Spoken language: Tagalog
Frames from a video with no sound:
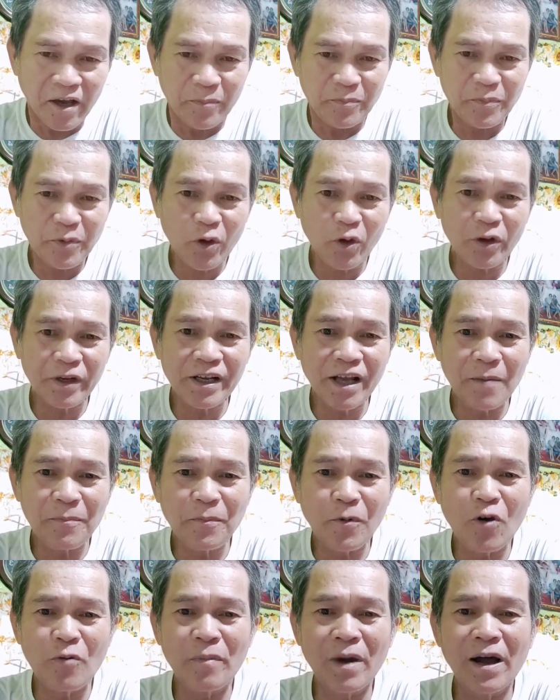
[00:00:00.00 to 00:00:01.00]
Pyorya
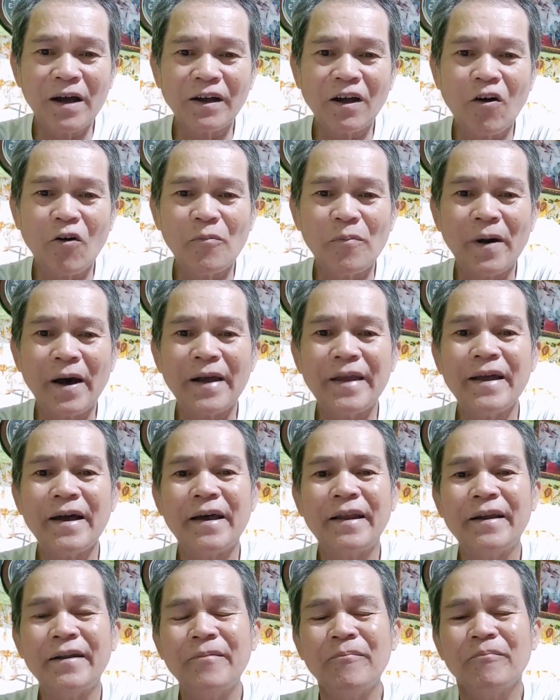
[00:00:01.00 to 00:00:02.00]
po mga
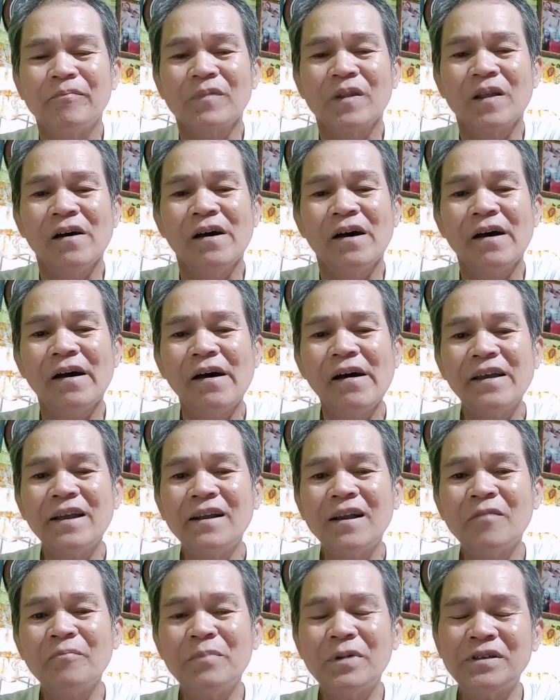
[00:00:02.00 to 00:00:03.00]
kaubayan, Uh,
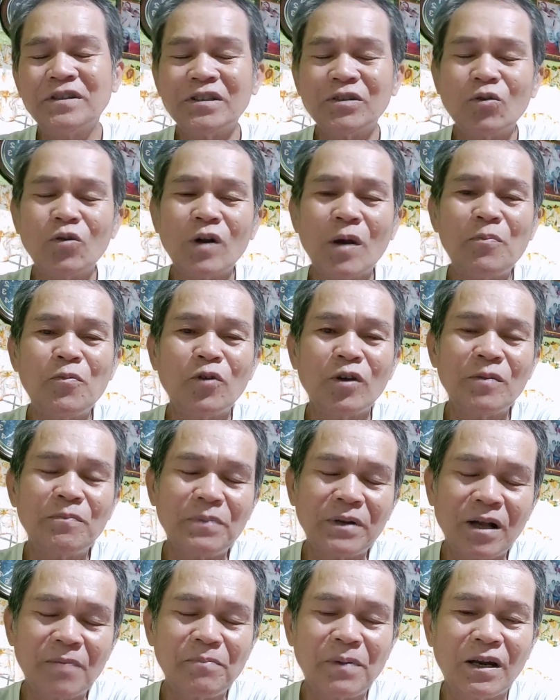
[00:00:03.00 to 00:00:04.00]
ilang bis ko na pong
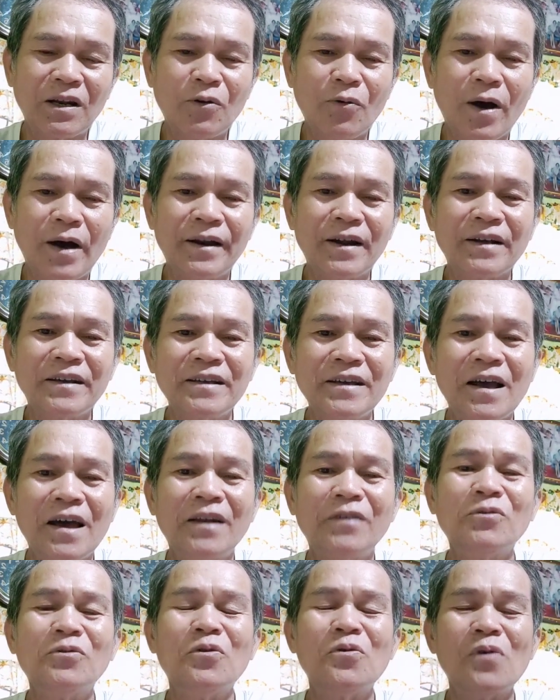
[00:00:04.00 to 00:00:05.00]
ipinapaliwanag
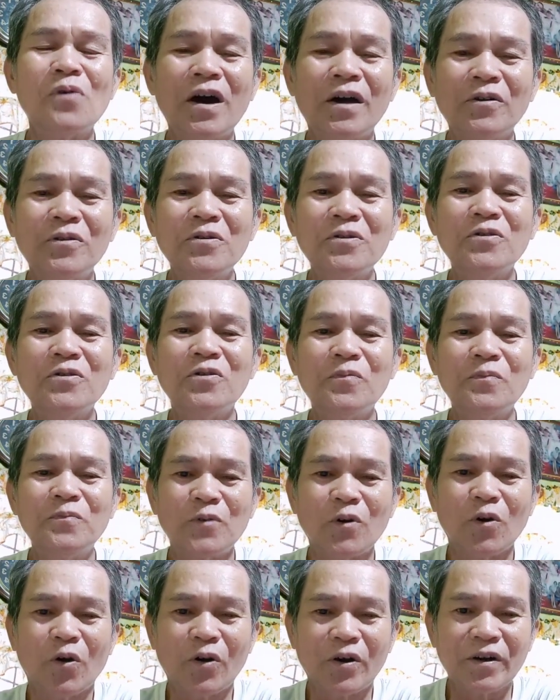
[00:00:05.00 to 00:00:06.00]
yan kung ano yung
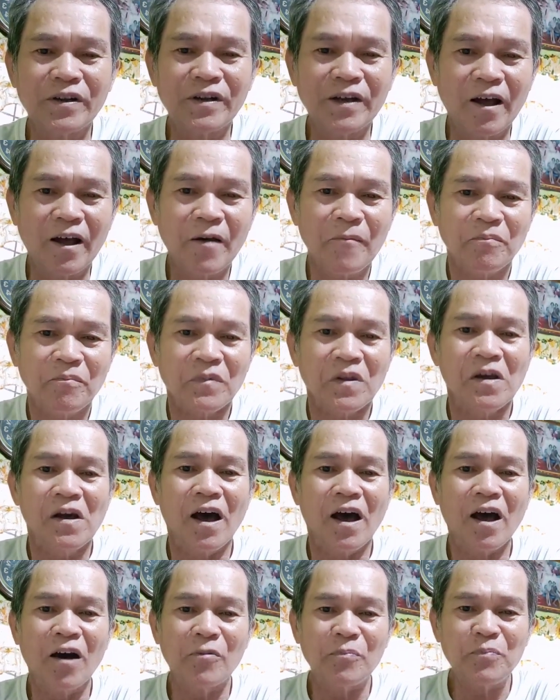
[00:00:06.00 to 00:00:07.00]
Peoria.
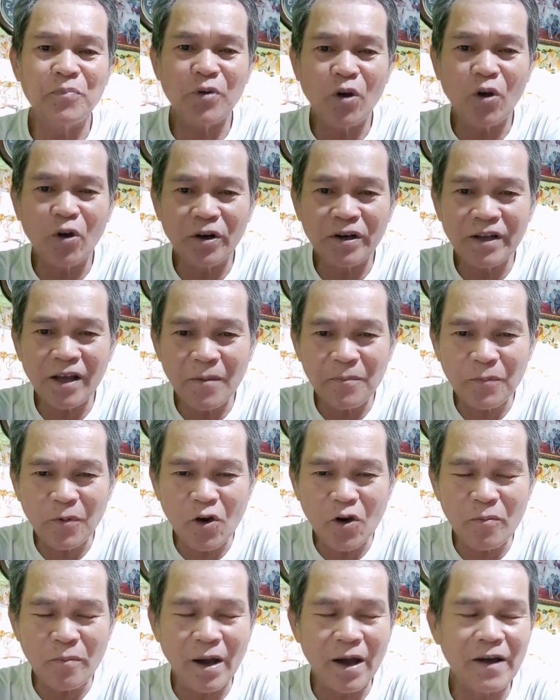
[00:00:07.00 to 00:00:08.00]
Ang Peoria
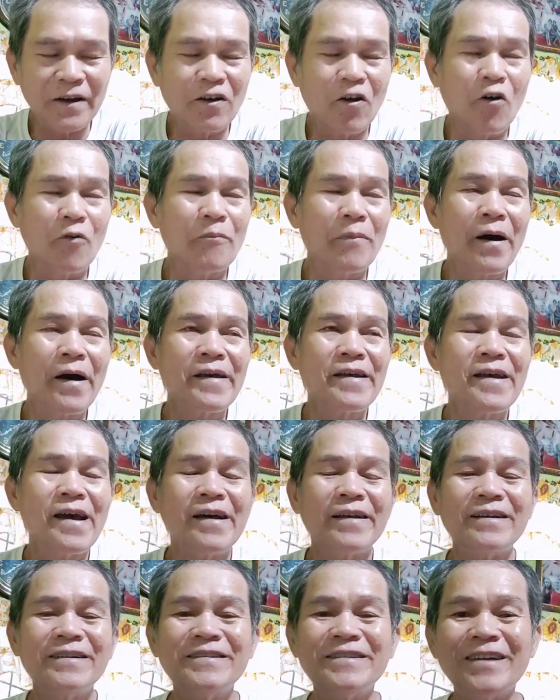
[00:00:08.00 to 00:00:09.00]
po mga
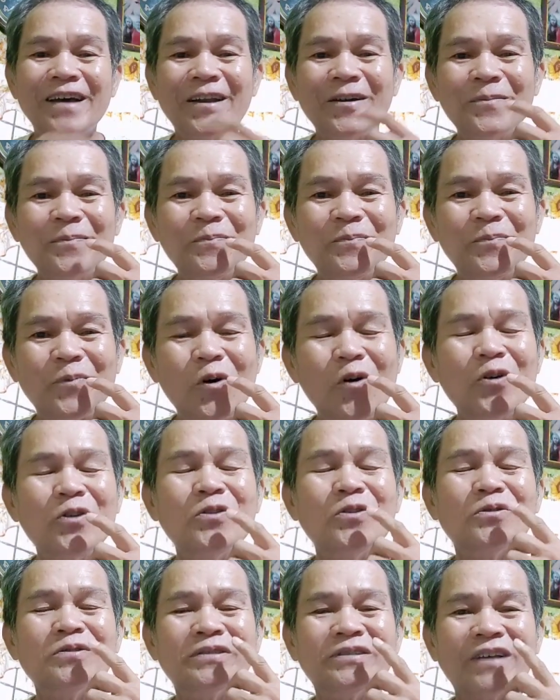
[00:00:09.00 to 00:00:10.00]
kaubayan, yan po
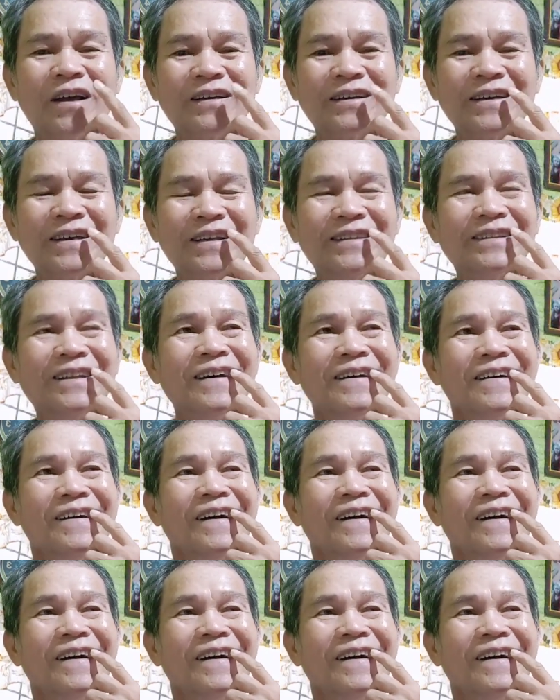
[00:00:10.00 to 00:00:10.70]
yung sakit na